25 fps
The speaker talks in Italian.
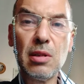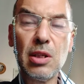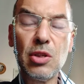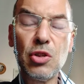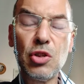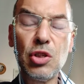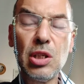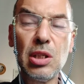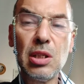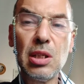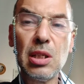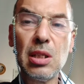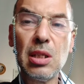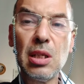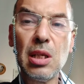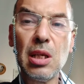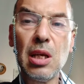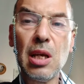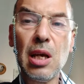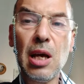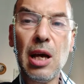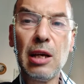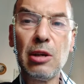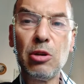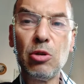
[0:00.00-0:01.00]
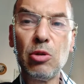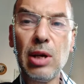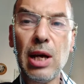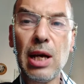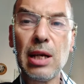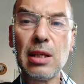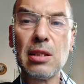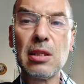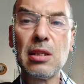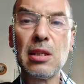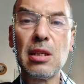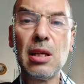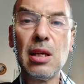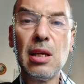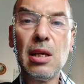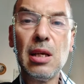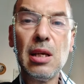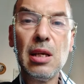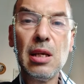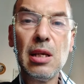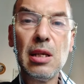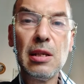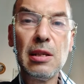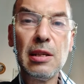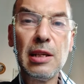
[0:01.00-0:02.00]
decide di arruolarsi
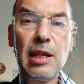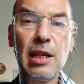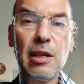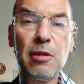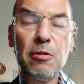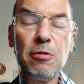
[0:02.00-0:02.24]
nelle